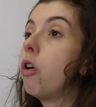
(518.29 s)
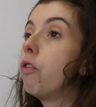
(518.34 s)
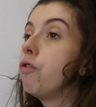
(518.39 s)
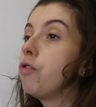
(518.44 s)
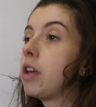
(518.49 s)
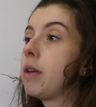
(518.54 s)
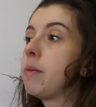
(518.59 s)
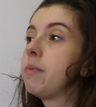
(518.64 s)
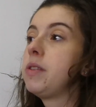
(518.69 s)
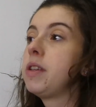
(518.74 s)
Vous
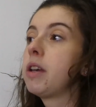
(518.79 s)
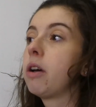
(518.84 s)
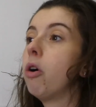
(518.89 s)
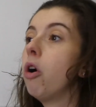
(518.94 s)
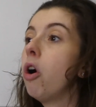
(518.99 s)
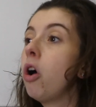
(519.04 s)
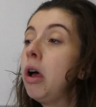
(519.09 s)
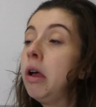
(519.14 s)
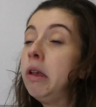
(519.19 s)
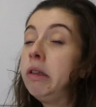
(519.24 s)
allez me dire,
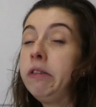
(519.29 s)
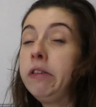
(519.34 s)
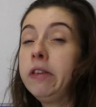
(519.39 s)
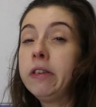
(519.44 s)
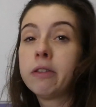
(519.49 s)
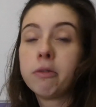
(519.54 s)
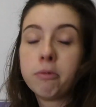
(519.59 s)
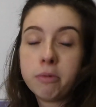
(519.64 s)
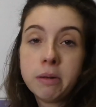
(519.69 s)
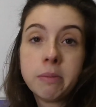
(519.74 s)
oh
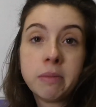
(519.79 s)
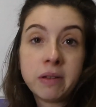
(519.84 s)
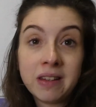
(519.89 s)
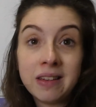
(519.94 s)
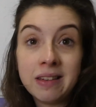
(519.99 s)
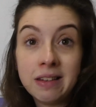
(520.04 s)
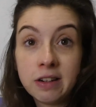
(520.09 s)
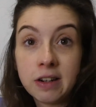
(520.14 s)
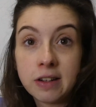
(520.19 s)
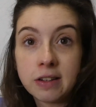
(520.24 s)
10, oui mais
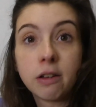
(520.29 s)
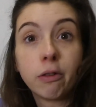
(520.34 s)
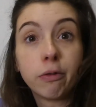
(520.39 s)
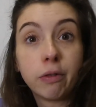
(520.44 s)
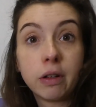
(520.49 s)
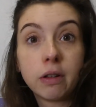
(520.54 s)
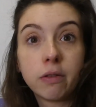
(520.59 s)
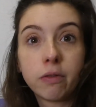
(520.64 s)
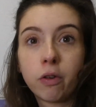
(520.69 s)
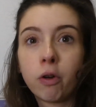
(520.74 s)
c'est déjà ça en
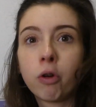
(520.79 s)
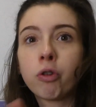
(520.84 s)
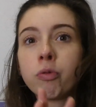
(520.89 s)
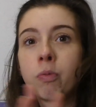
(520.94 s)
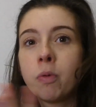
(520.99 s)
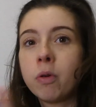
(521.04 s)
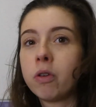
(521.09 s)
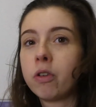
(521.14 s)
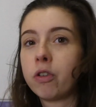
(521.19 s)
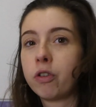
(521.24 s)
fait.
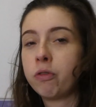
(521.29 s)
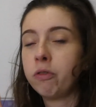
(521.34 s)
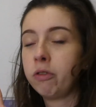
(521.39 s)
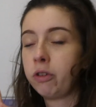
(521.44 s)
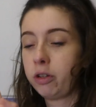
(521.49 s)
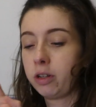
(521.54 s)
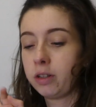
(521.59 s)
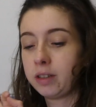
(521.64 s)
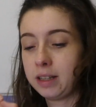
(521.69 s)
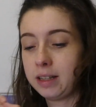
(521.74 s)
Franchement, je vous
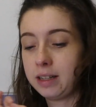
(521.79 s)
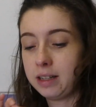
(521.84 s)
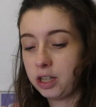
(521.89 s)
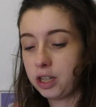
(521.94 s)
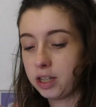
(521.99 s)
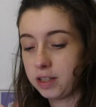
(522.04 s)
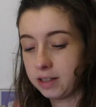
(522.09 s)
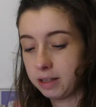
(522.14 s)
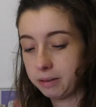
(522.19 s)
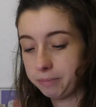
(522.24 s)
jure c'est
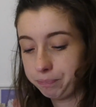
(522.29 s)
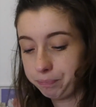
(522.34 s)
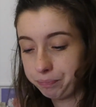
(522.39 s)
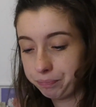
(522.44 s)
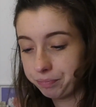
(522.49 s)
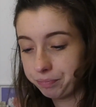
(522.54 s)
déjà ça.